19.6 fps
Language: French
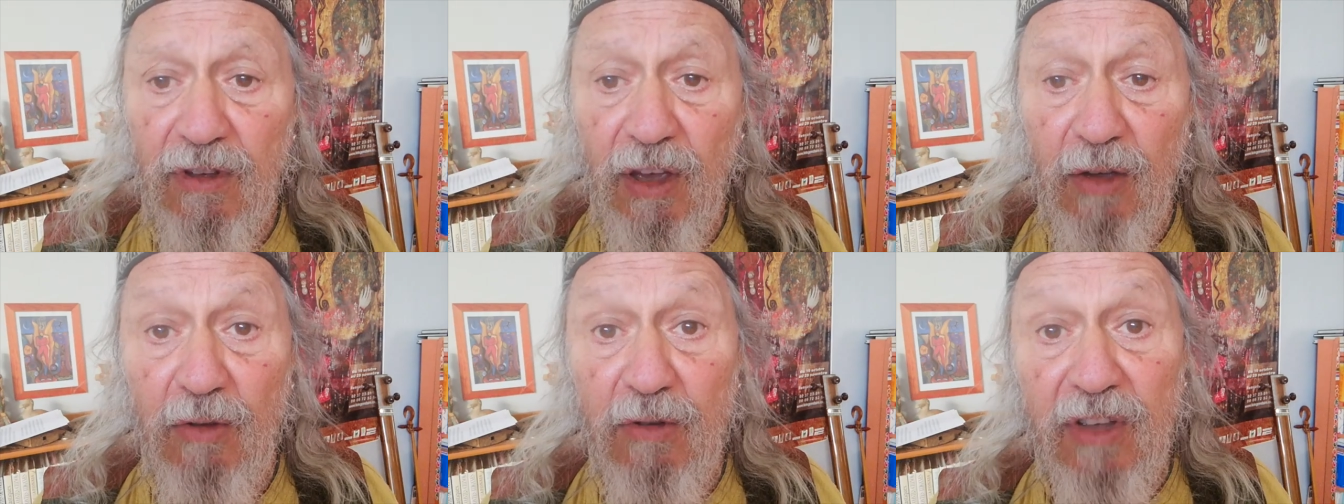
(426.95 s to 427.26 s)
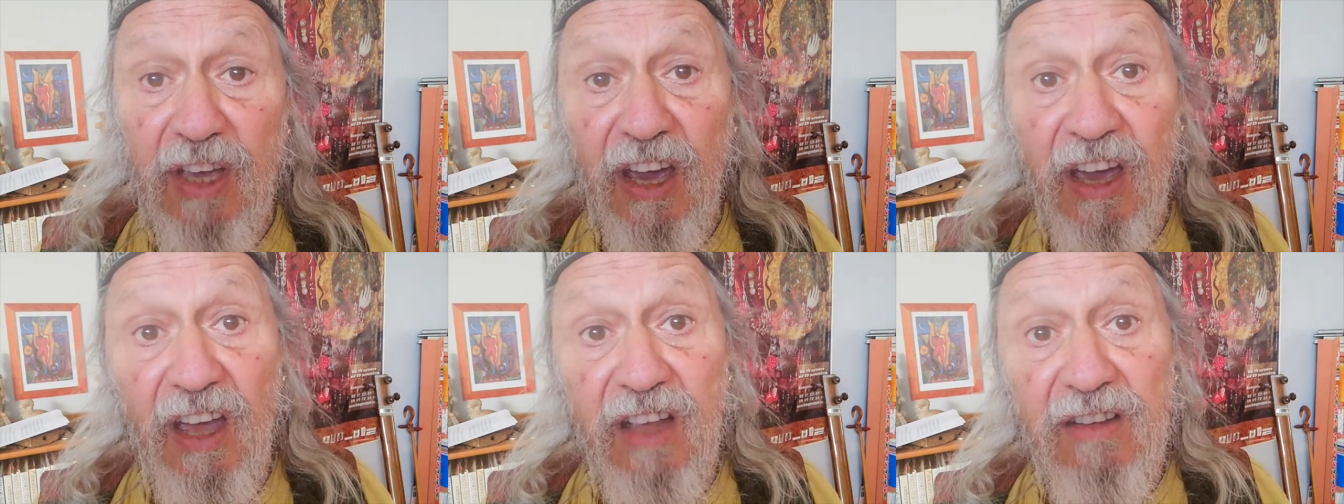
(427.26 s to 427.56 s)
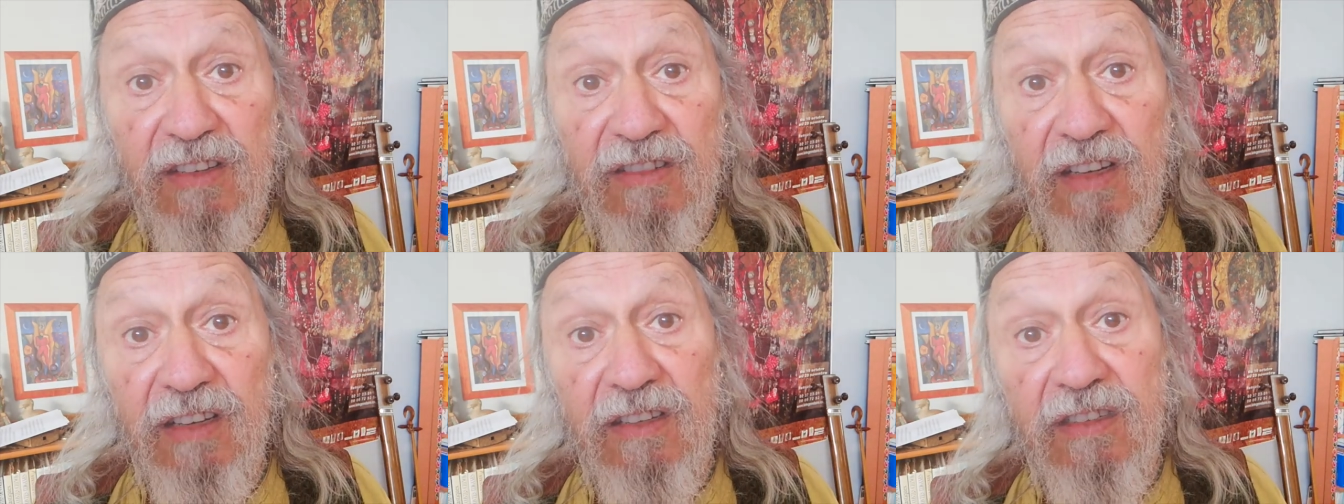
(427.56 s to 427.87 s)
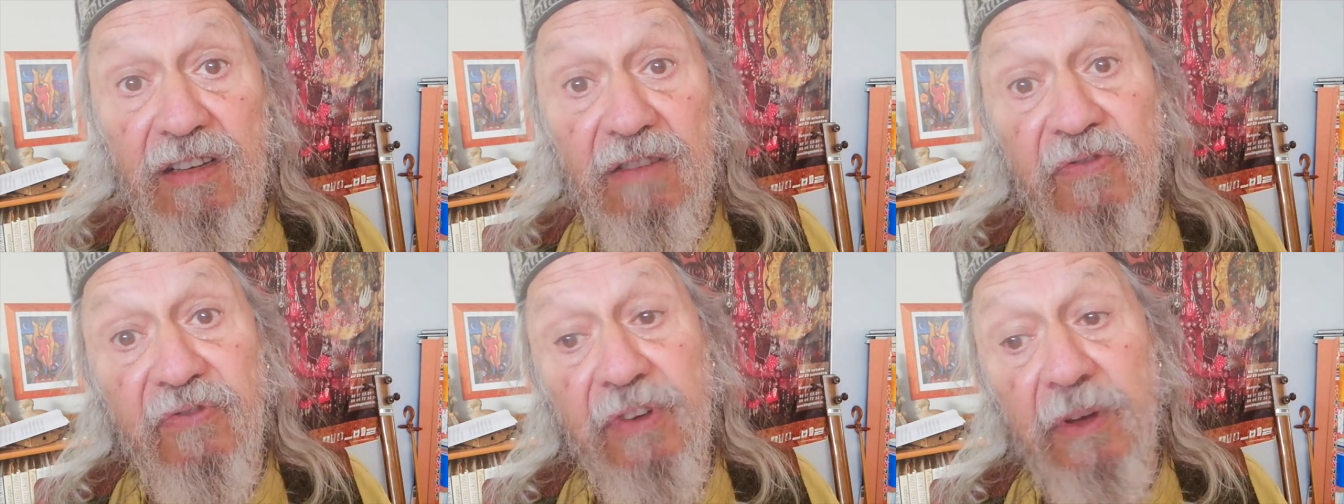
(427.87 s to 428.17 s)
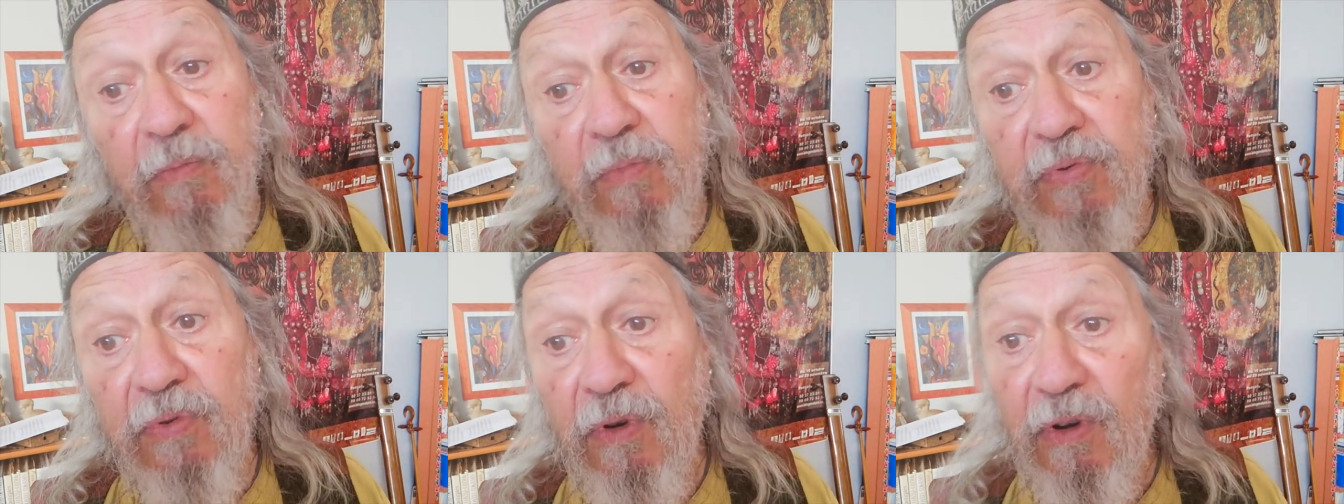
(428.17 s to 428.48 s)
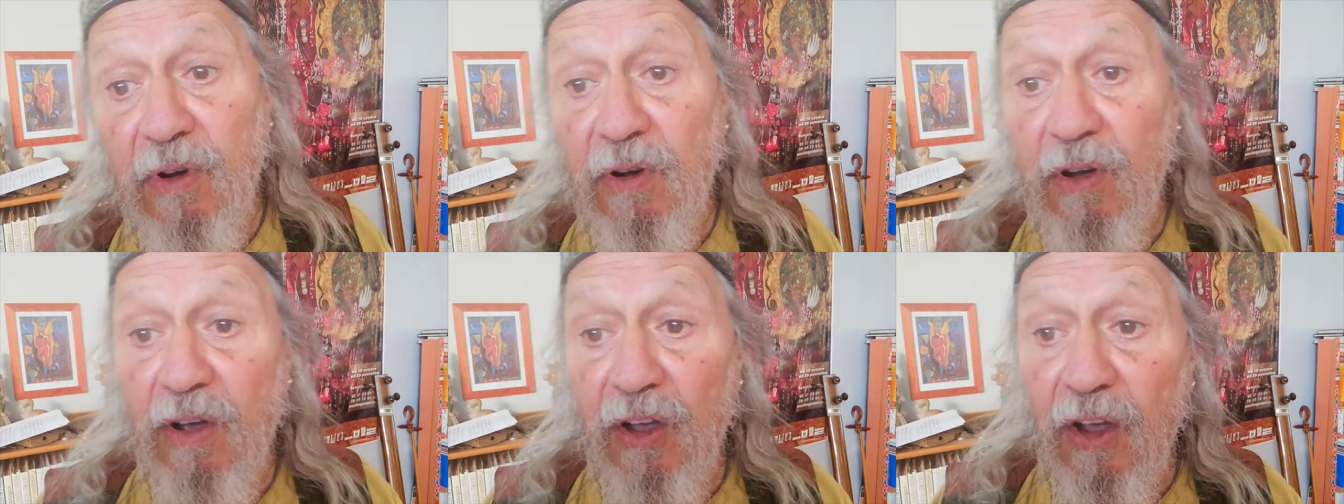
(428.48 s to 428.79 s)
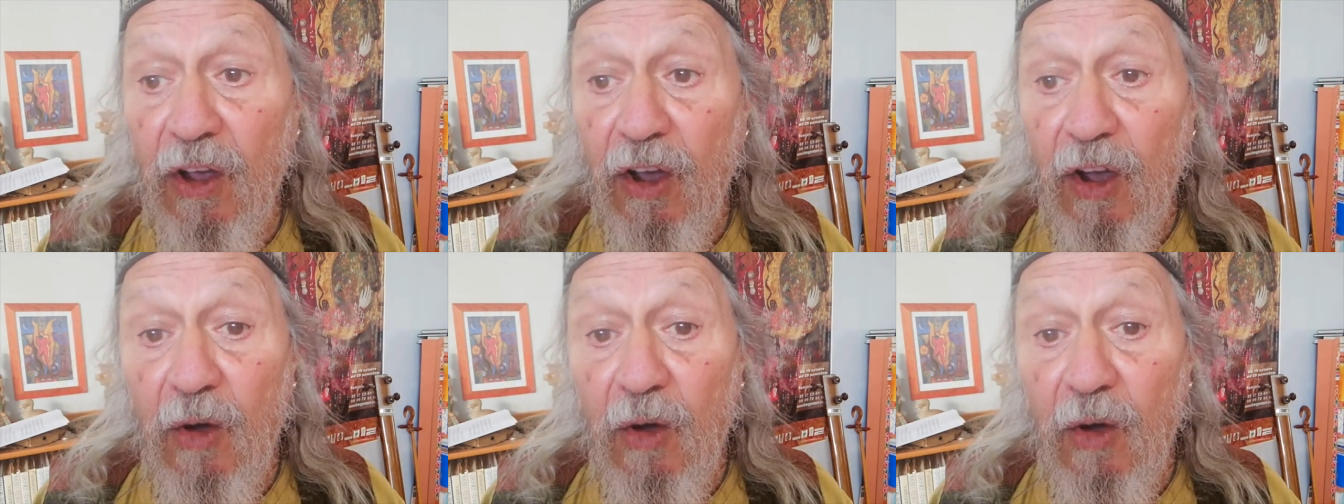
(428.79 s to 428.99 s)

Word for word: Et une graine, c'est fait pour, euh,